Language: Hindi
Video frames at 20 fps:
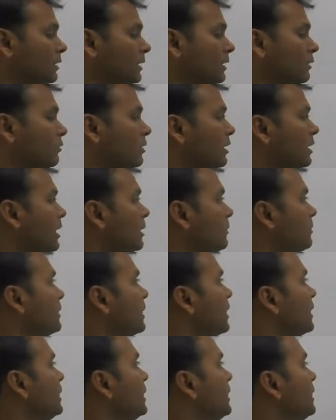क्यू का टाइप
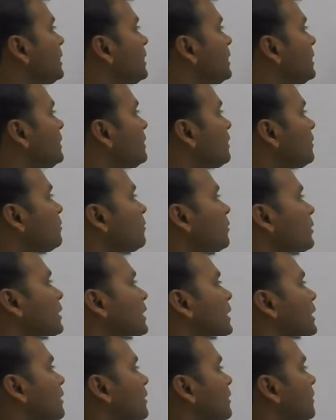क्या है इंटीजर
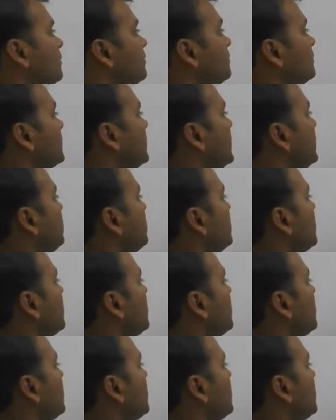पॉइंटर क्यू हो